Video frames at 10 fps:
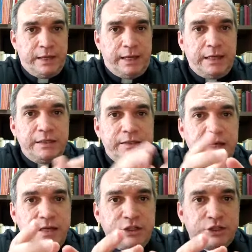Ele
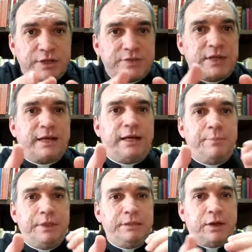deixa
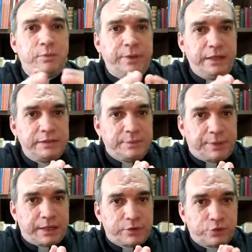sacramentalmente
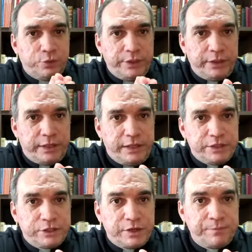para a sua
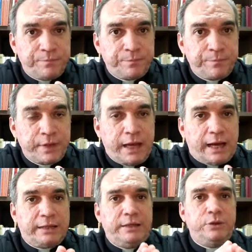igreja
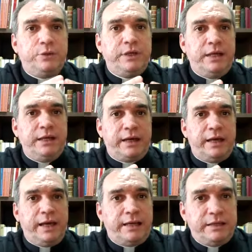aquilo que ele
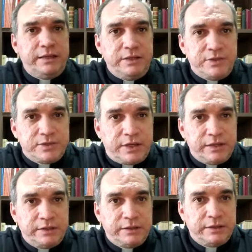realiza
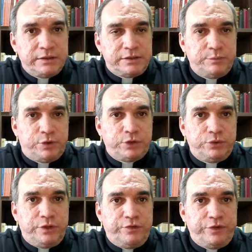de modo
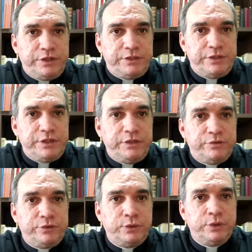
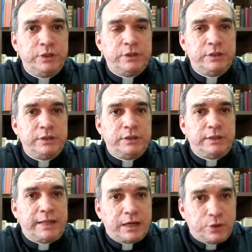definitivo
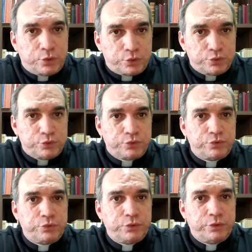na
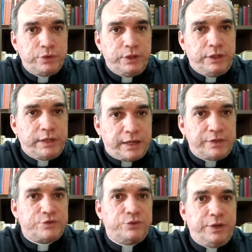cruz e na
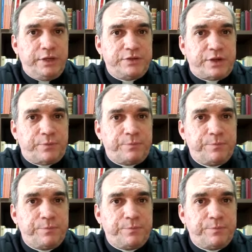ressurreição.